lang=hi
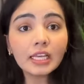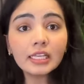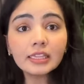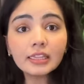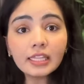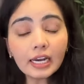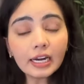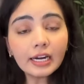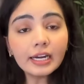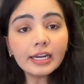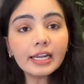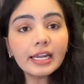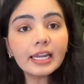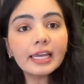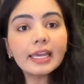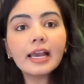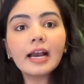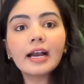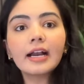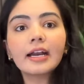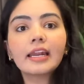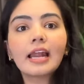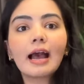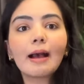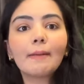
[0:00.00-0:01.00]
थर्डली
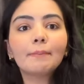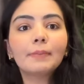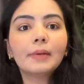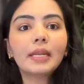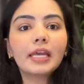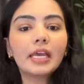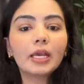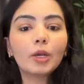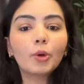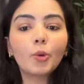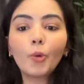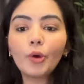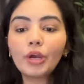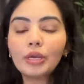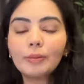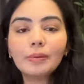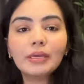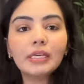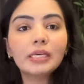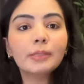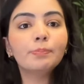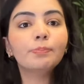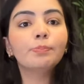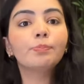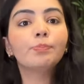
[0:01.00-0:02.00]
अगर आपने कोई
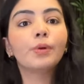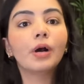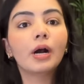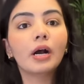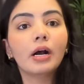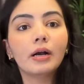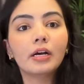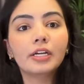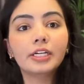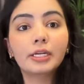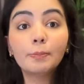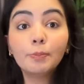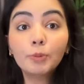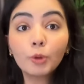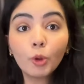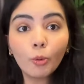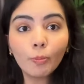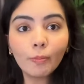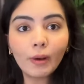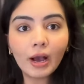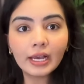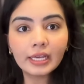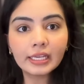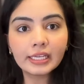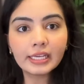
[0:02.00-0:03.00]
भी
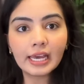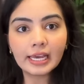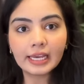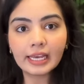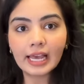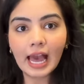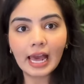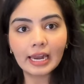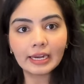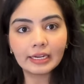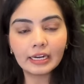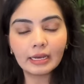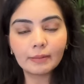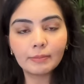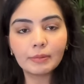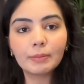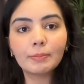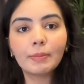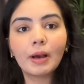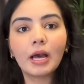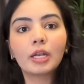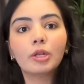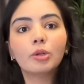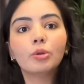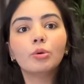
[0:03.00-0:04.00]
डिप्लोमा किया है कनाडा में
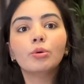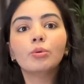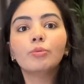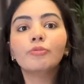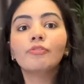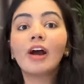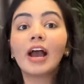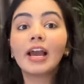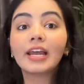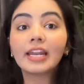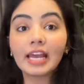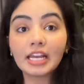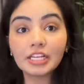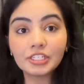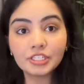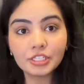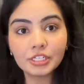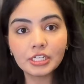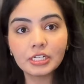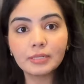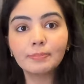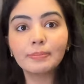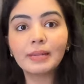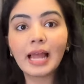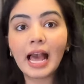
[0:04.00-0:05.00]
मान लो
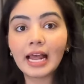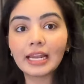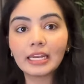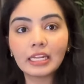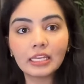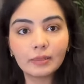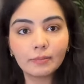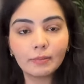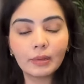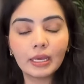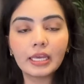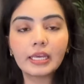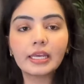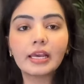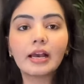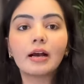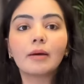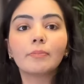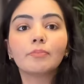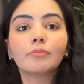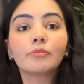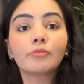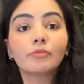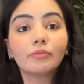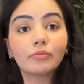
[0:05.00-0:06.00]
फाइनेंशियल प्लानिंग में या